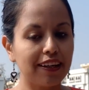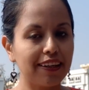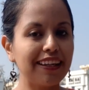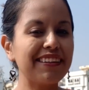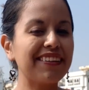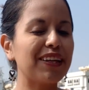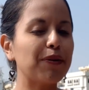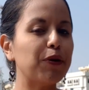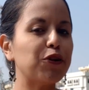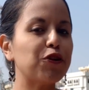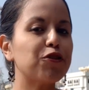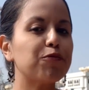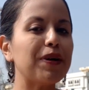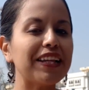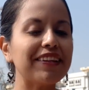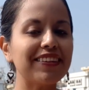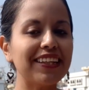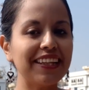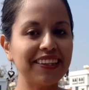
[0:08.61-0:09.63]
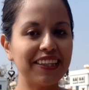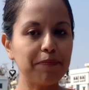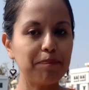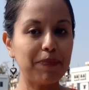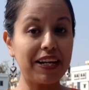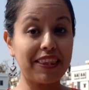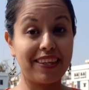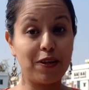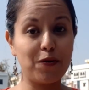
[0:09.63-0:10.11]
Y es que bueno, es bastante
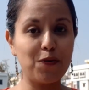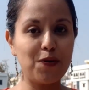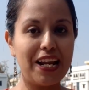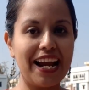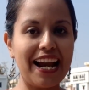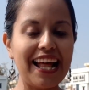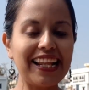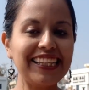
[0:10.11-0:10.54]
particular,